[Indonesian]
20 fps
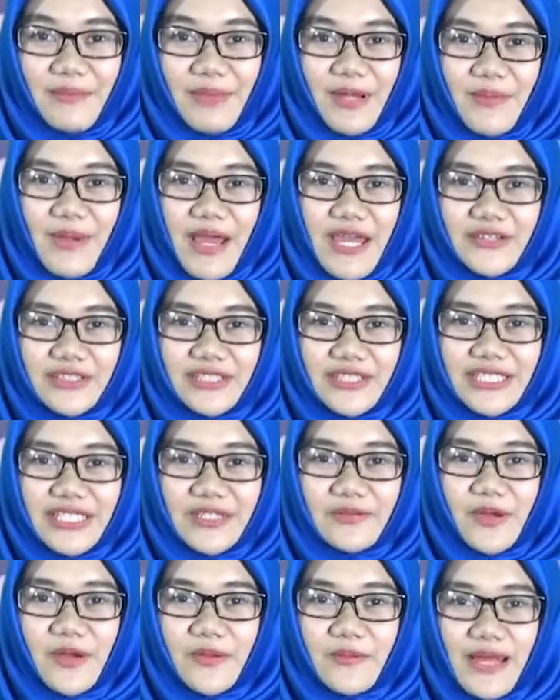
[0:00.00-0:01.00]
Perbaharui terus
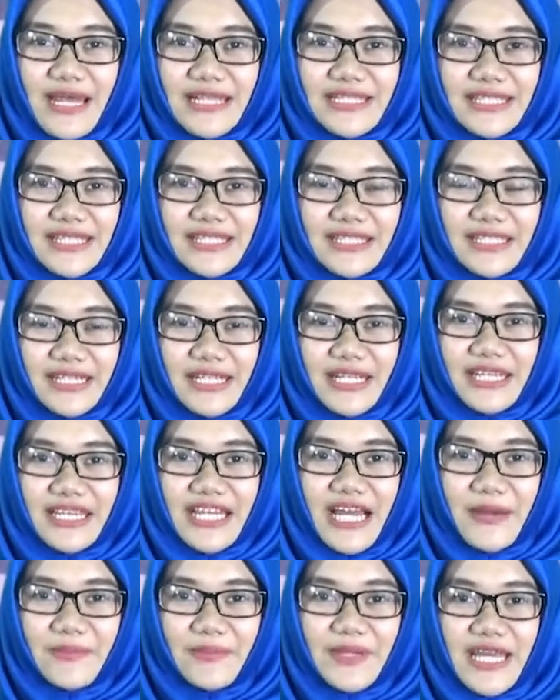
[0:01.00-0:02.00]
informasi
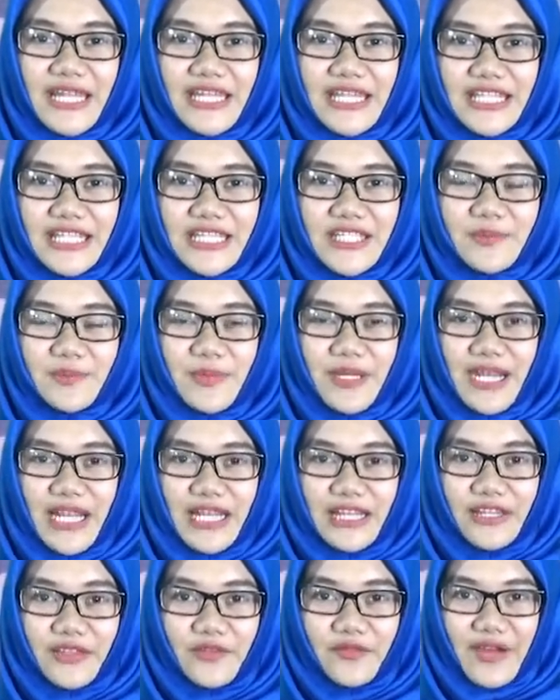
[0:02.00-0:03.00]
terlengkap dan
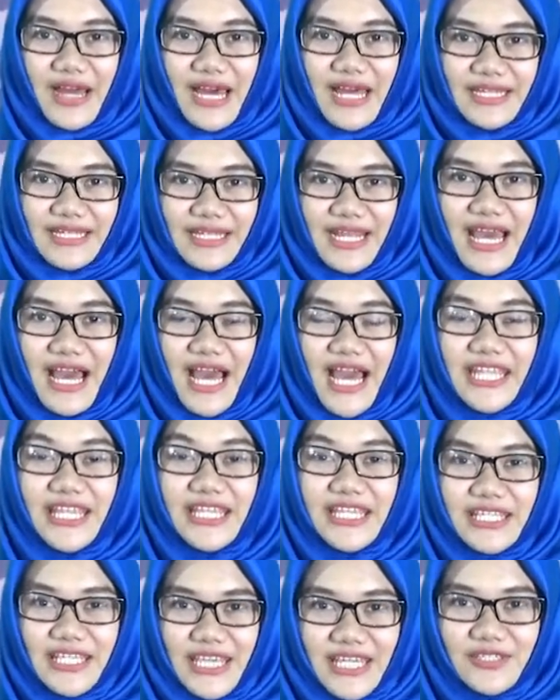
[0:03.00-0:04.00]
inspiratif Anda
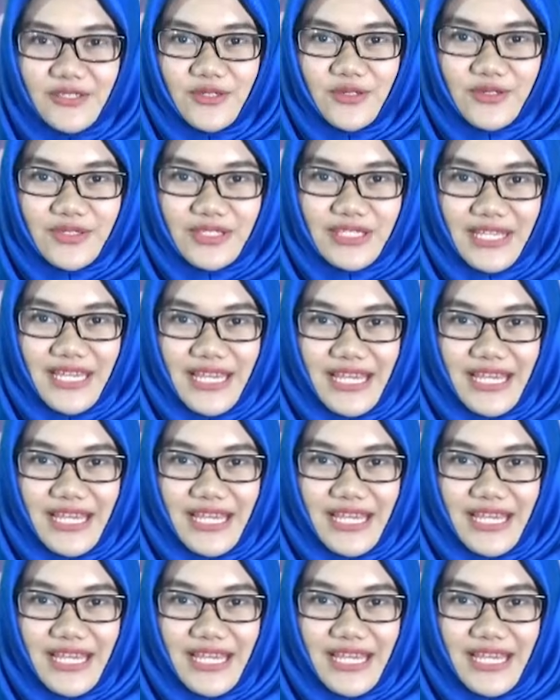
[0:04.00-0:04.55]
hanya di Get News.